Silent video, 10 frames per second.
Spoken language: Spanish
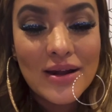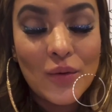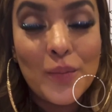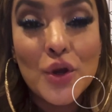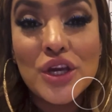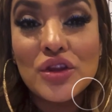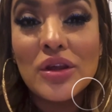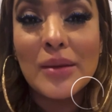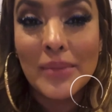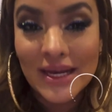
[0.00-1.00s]
Un
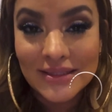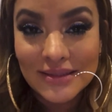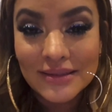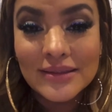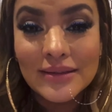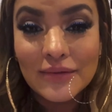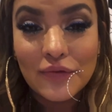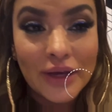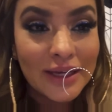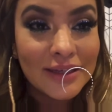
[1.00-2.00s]
poquito de más
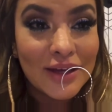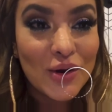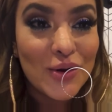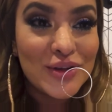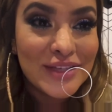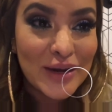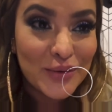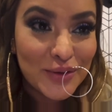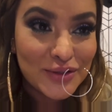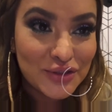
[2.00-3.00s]
fue, Oh,
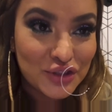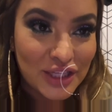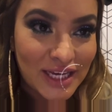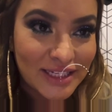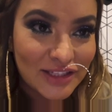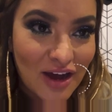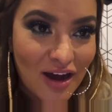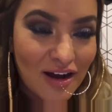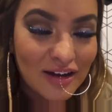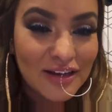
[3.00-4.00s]
saludos
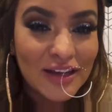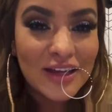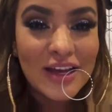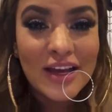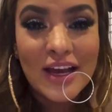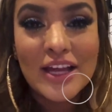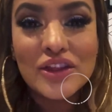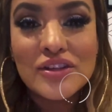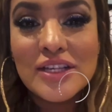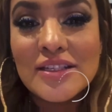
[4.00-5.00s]
TikTok.
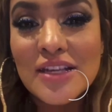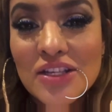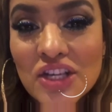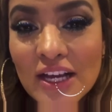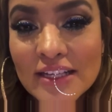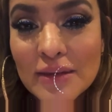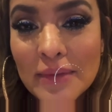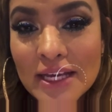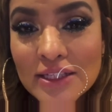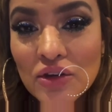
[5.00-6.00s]
Entonces sí, chicas, se
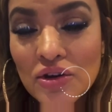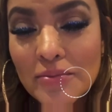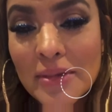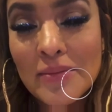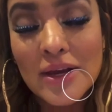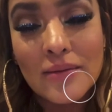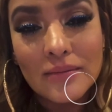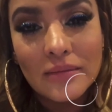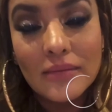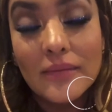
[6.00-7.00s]
me hizo mi,
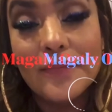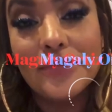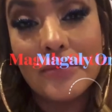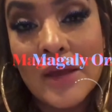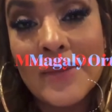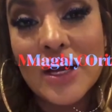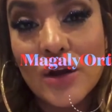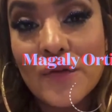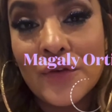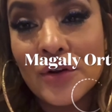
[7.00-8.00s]

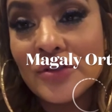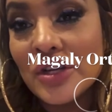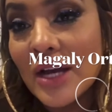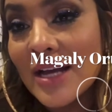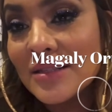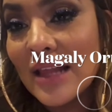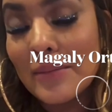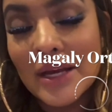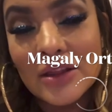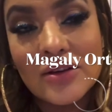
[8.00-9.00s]
micrófono, chicas.
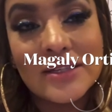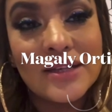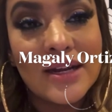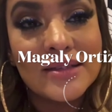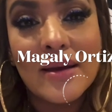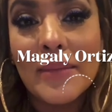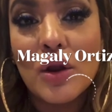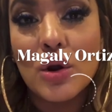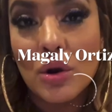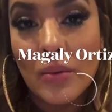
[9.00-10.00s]
Lamento decirles que me
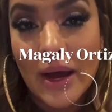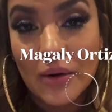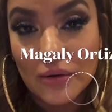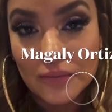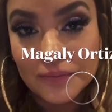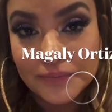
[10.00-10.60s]
lo robaron.